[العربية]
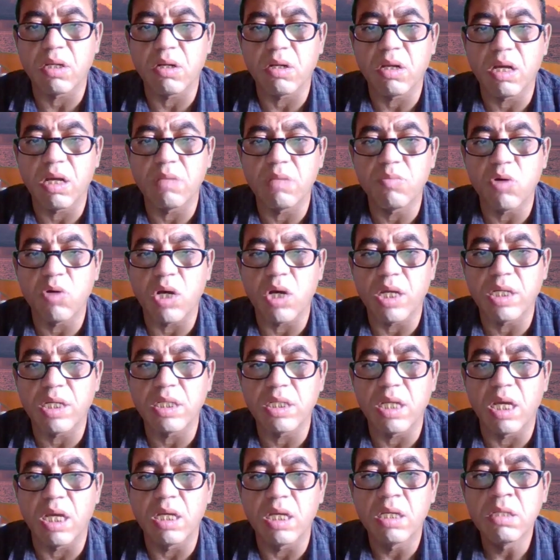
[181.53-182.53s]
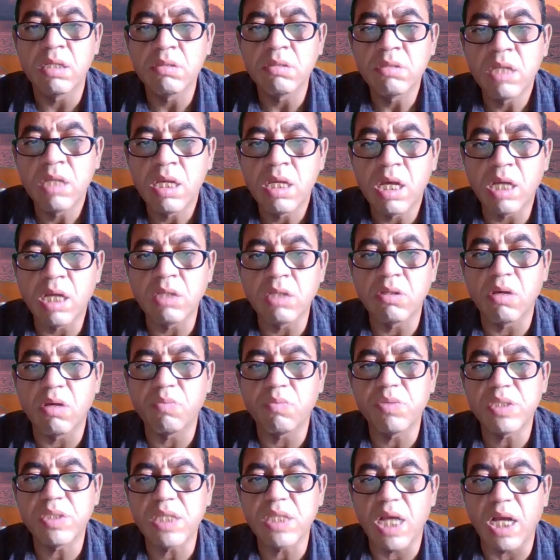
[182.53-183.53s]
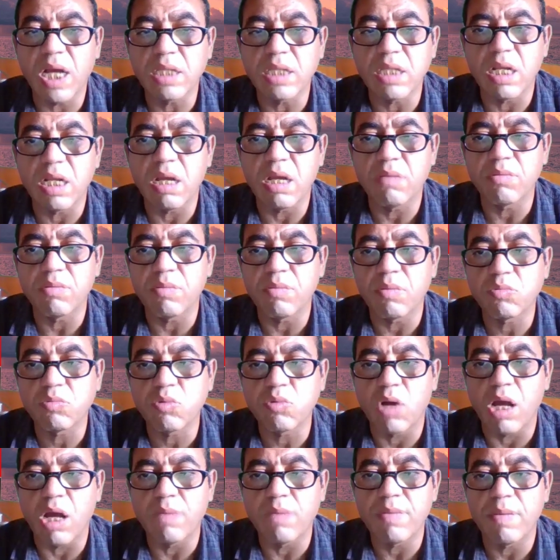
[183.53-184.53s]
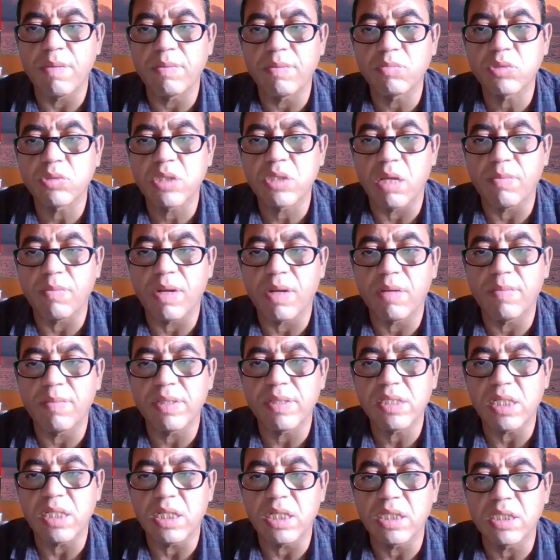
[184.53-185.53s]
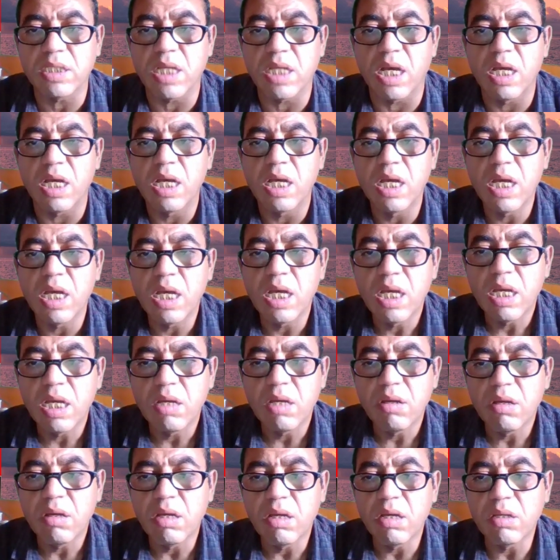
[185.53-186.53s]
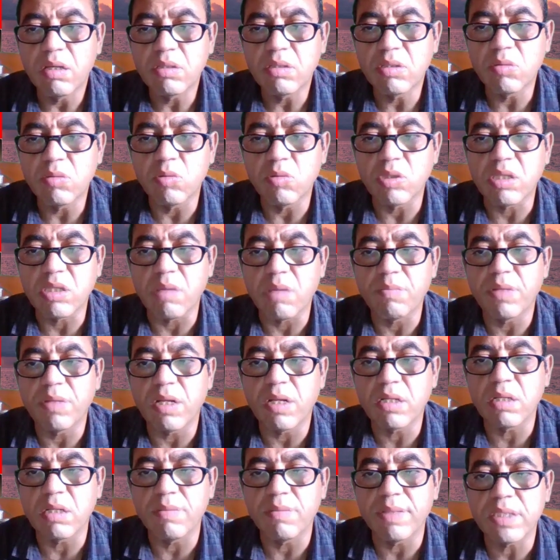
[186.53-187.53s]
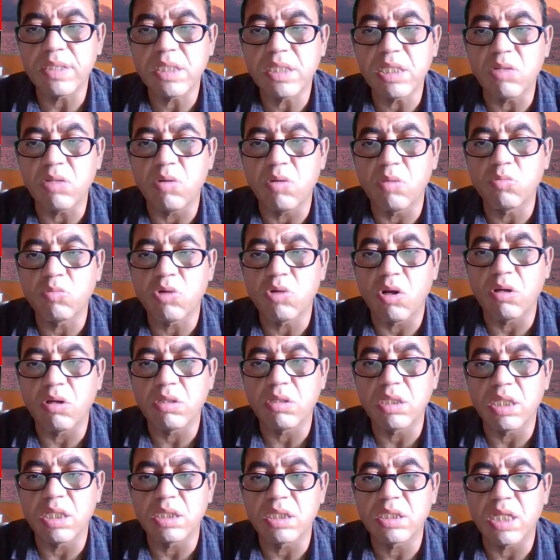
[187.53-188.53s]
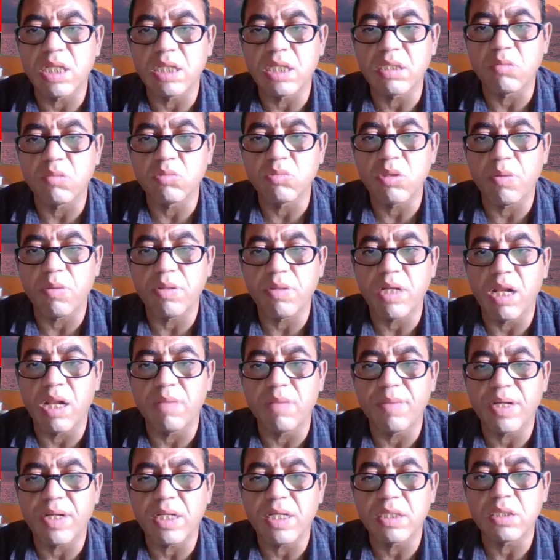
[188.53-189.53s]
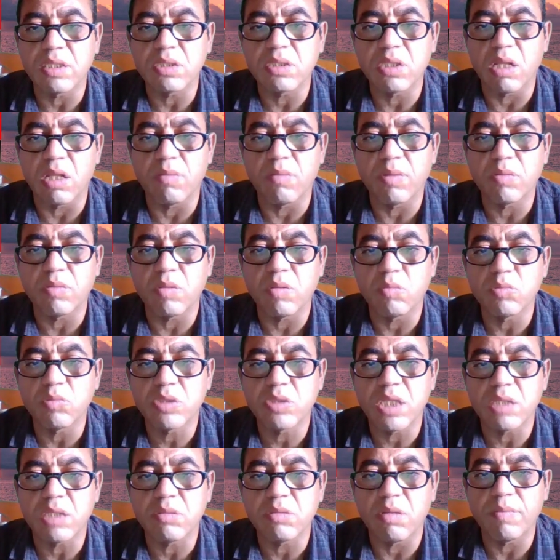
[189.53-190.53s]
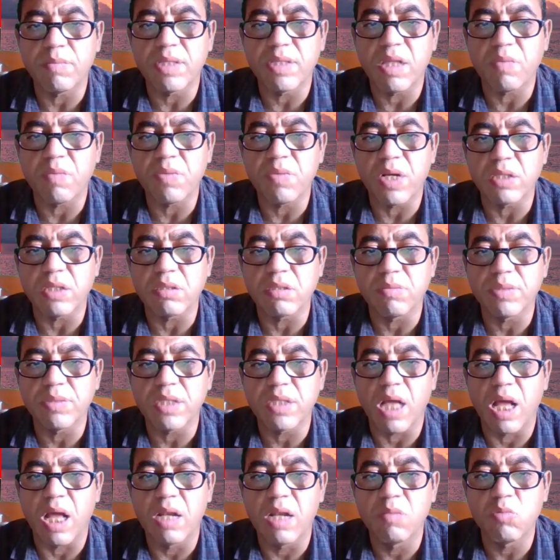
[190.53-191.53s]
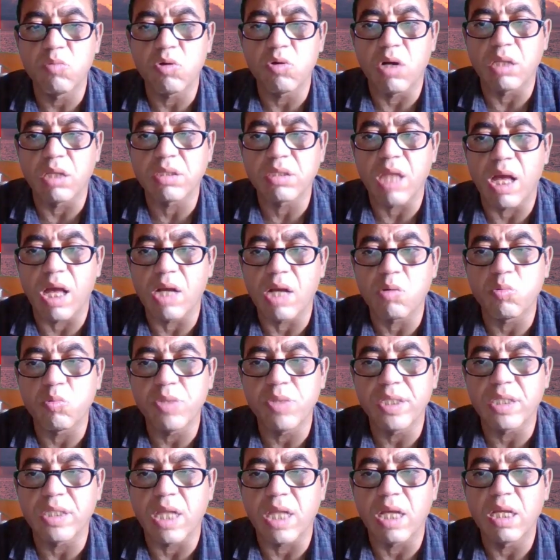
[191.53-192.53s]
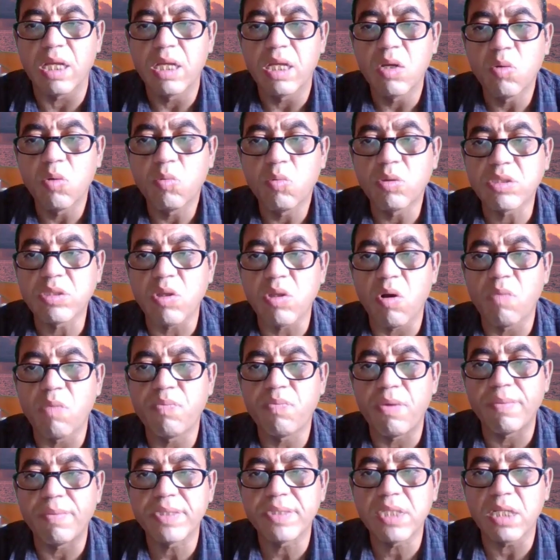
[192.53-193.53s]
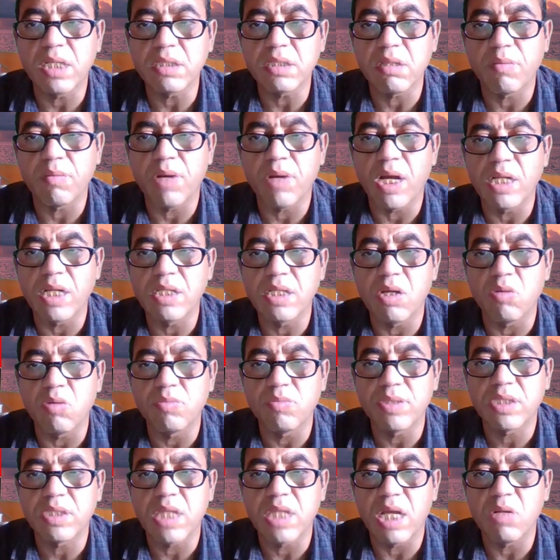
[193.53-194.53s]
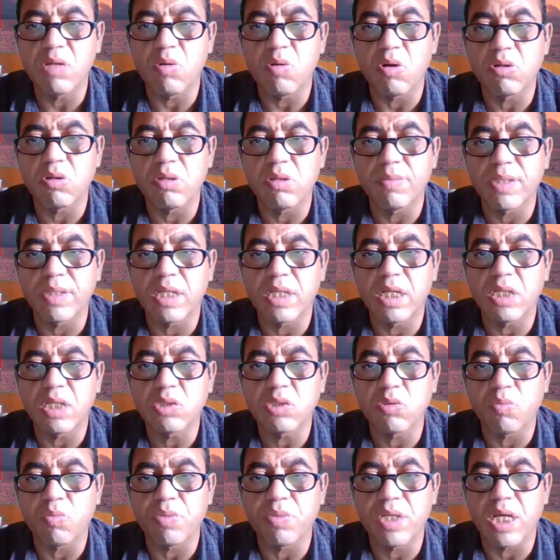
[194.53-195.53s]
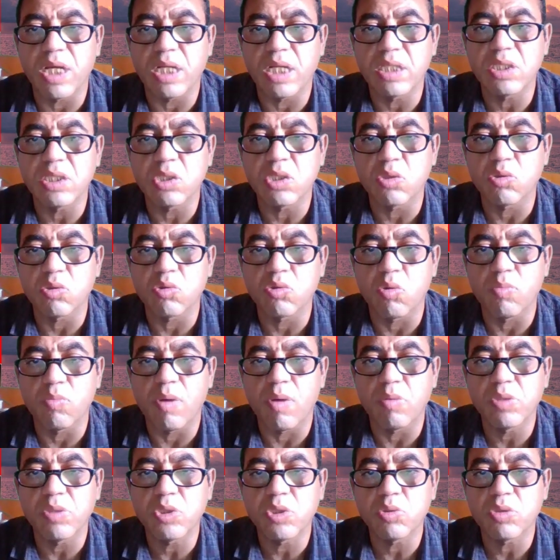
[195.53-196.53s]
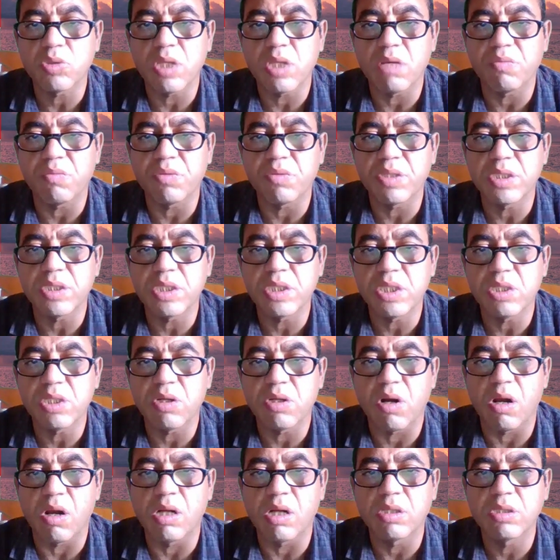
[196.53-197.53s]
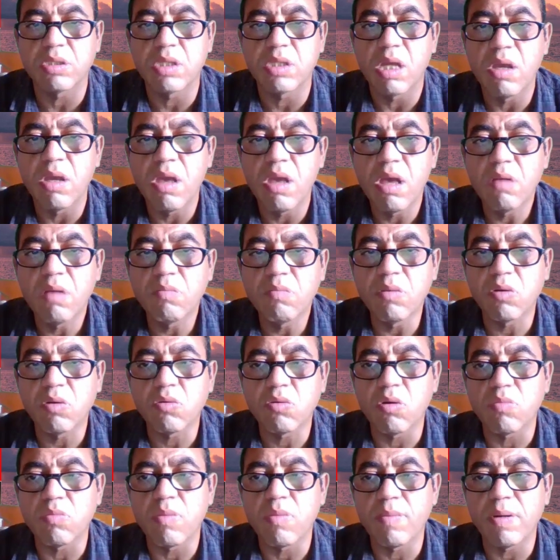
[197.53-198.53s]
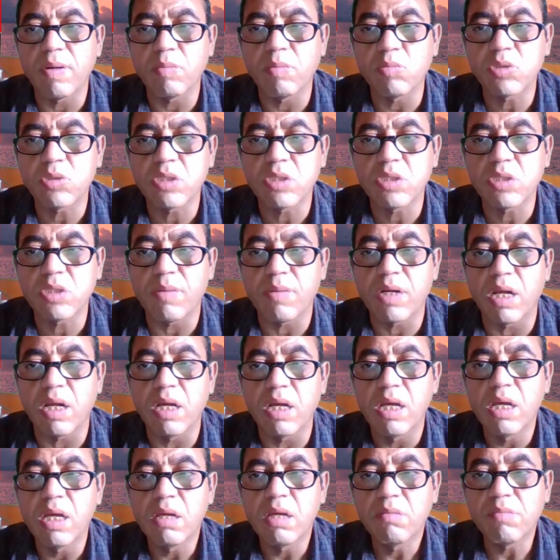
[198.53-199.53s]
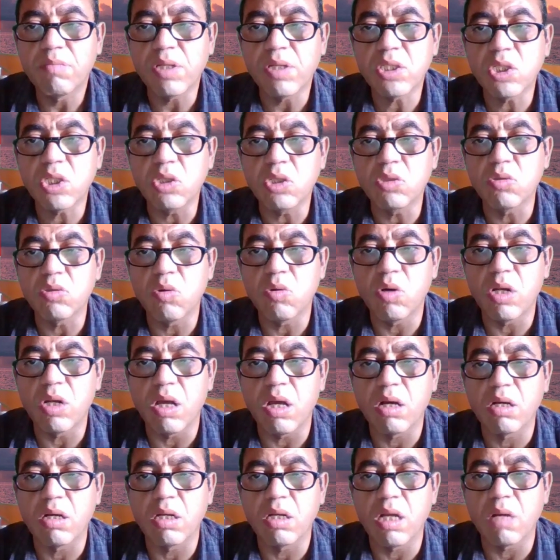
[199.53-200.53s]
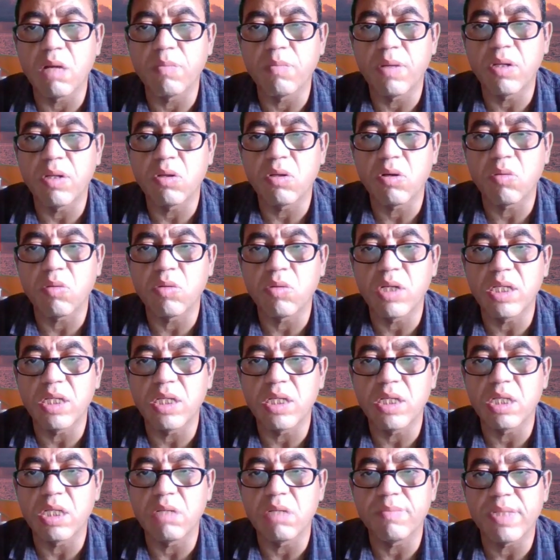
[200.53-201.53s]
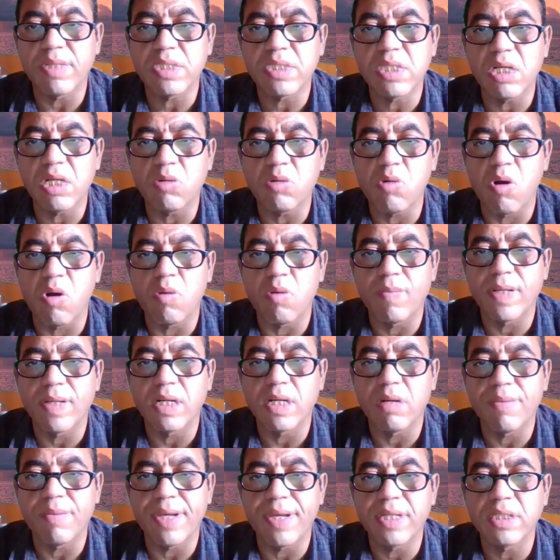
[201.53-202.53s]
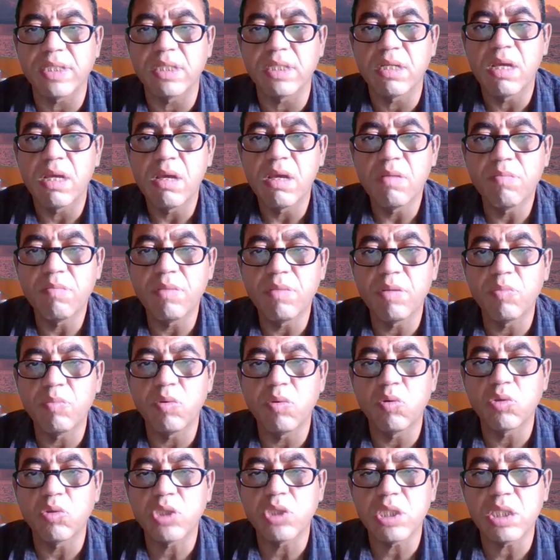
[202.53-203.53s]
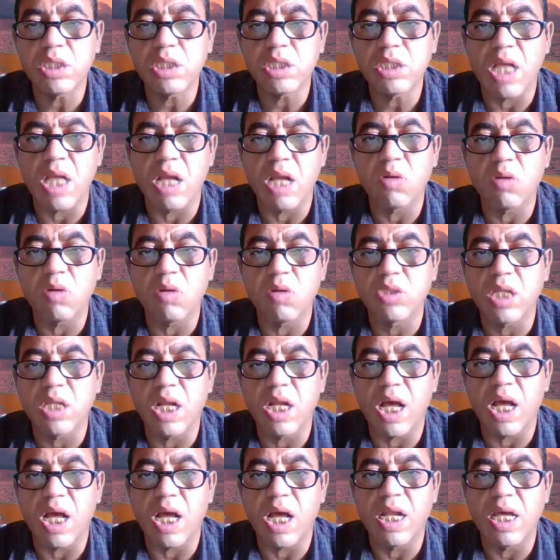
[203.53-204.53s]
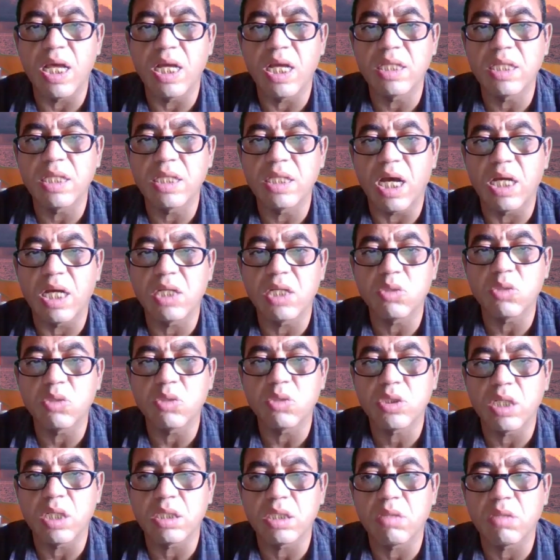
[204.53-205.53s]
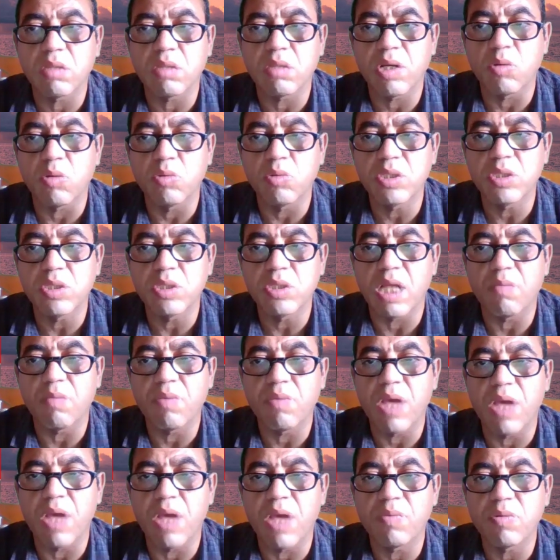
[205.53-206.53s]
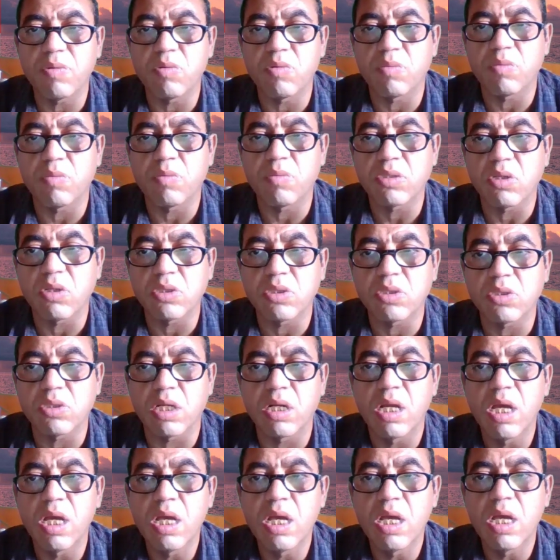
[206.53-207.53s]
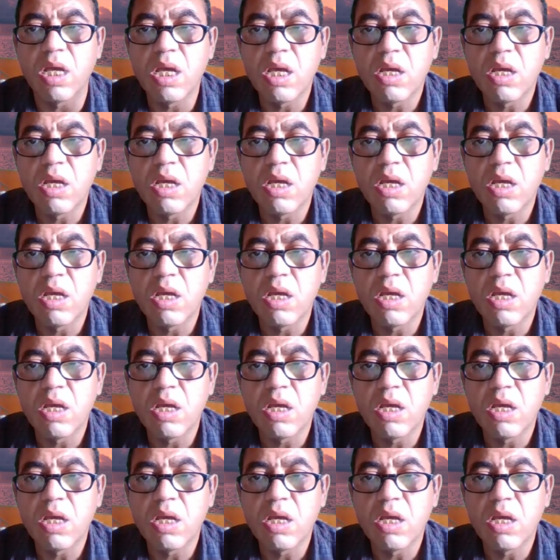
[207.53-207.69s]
الدراجة البخارية النار في ساحة لعبة مفتوحة أمام المستعمرة المسيحية وتم نقل مسيح والمراهقين الثلاثة المصابين إلى مركز الصدمات في المستشفى المدني في عاصمة المقاطعة كويتا وتوفى مسيح صباح اليوم التالي وأقيمت جلسته في كنيسة الطباوي جوزيف جيرارد بالقرب من المستعمرة مسيح هو الأخ الأكبر للرجل هنري مسيح وهو برلماني من بلوشستان قتل على يد حارسه الشخص في كويتا في 2014